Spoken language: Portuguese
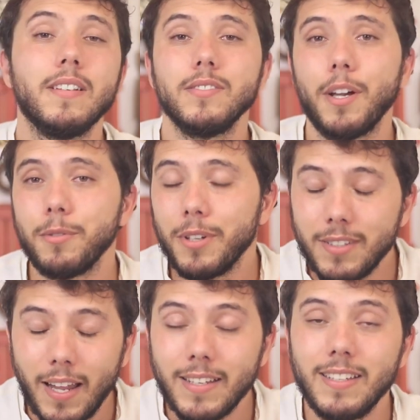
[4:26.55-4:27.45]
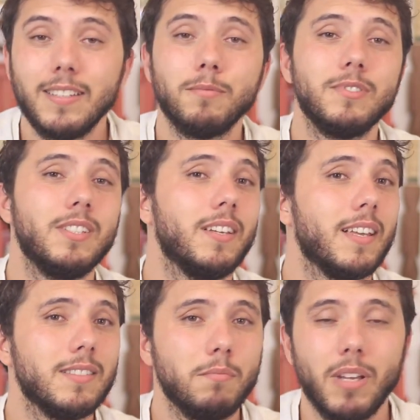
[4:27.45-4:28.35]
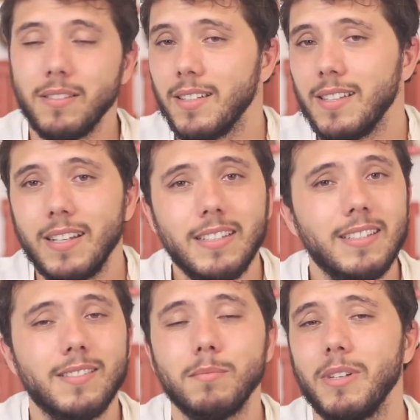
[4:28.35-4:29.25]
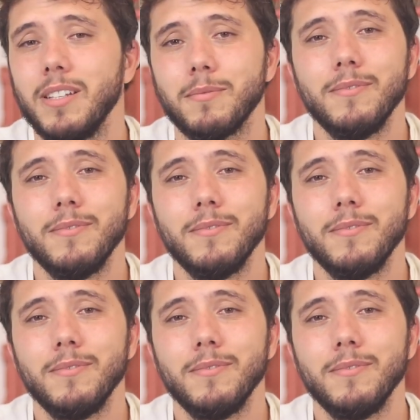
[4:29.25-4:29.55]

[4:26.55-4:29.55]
de autoritarismo, de enriquecimento das elites mesmo,